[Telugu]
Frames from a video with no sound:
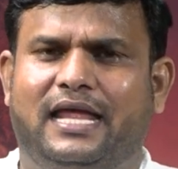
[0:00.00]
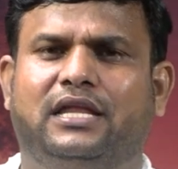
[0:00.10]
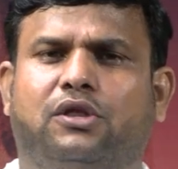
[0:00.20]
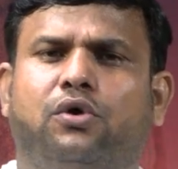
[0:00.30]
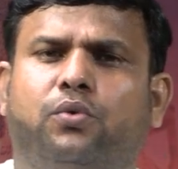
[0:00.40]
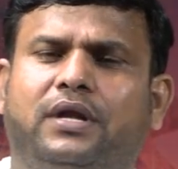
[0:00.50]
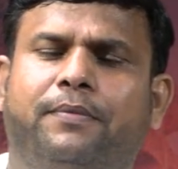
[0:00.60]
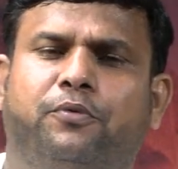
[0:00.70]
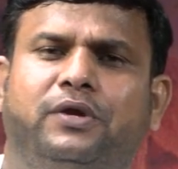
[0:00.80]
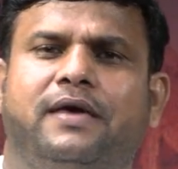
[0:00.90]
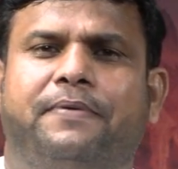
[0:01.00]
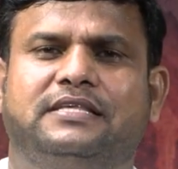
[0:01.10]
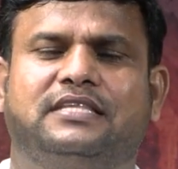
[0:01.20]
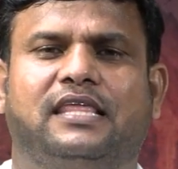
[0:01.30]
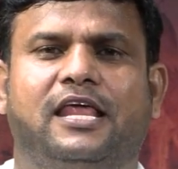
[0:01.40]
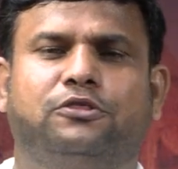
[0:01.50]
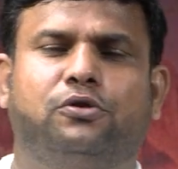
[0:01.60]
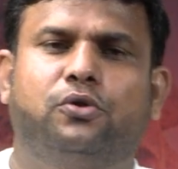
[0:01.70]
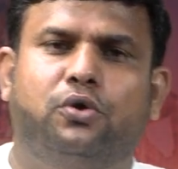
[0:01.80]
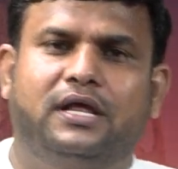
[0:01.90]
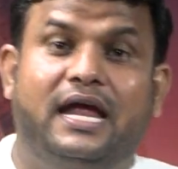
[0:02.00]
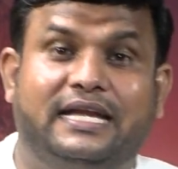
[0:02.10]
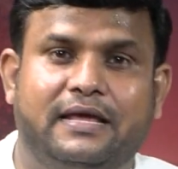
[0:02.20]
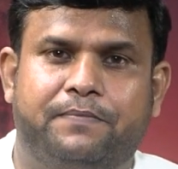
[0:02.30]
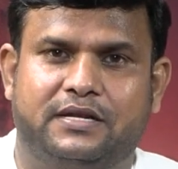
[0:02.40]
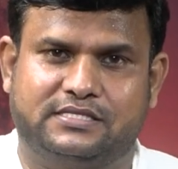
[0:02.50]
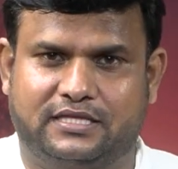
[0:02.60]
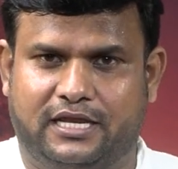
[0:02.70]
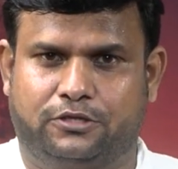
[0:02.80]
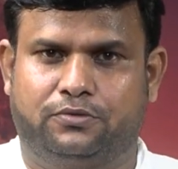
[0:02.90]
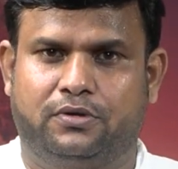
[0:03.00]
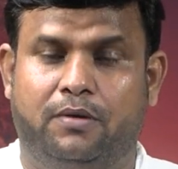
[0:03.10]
ఇంట్లో ఉండే ఉండే పరిస్థితి లేదు లోన్ కట్టే పరిస్థితి లేదు